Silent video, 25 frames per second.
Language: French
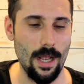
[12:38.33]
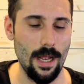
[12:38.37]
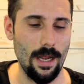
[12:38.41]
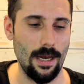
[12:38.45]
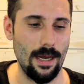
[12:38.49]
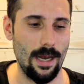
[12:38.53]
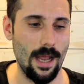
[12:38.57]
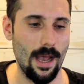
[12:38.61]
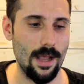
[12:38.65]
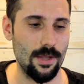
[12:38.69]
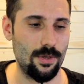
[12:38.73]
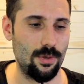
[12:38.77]

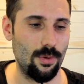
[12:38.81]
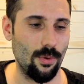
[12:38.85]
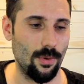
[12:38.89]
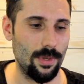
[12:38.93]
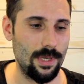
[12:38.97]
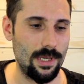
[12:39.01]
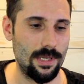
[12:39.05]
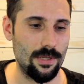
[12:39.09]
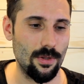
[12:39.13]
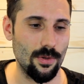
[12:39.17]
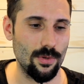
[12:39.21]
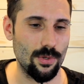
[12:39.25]
Là, sur une
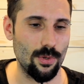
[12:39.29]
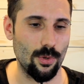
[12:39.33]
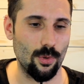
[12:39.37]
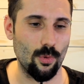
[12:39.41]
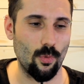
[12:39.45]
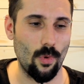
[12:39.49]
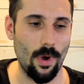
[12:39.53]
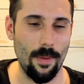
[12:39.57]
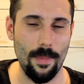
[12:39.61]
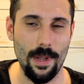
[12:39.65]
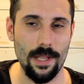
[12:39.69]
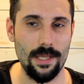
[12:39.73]
distance de
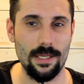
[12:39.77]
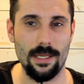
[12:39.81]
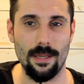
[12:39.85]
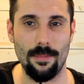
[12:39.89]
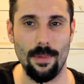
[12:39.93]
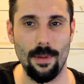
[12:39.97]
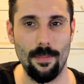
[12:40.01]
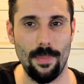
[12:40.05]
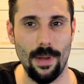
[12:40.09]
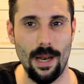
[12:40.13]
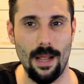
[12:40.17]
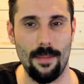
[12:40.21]
3 mètres, c'est
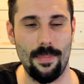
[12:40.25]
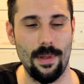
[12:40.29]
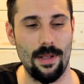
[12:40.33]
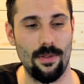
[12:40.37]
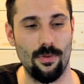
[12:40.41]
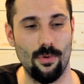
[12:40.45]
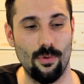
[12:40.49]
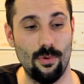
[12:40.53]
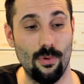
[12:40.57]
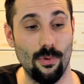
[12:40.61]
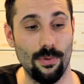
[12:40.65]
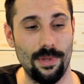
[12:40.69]
même pas la peine.
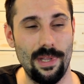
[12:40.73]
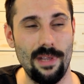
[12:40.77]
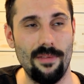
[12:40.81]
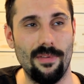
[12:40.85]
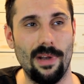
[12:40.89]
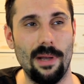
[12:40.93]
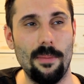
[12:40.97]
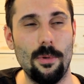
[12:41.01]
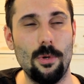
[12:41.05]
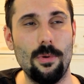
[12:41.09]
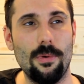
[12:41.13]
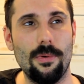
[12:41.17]
Donc, comptez
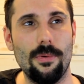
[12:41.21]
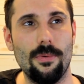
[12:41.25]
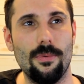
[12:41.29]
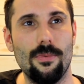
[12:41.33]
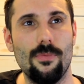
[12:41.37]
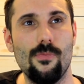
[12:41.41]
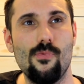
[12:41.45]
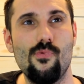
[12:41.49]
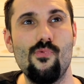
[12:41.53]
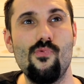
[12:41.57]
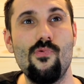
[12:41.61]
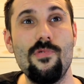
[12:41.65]
vraiment
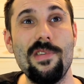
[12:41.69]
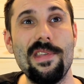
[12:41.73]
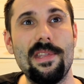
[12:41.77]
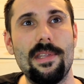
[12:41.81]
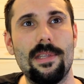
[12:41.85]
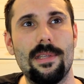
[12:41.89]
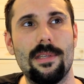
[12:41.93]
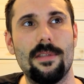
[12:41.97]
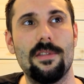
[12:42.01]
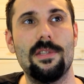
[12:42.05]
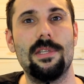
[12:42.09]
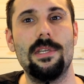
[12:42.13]

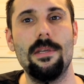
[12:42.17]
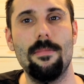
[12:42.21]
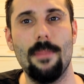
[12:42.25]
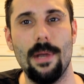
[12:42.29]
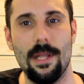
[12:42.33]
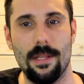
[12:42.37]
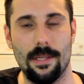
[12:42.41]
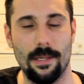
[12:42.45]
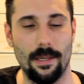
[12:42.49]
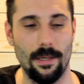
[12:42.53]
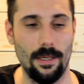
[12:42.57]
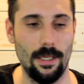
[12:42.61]
8-10
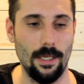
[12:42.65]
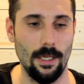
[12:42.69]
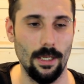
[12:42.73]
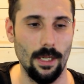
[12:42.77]
mètres.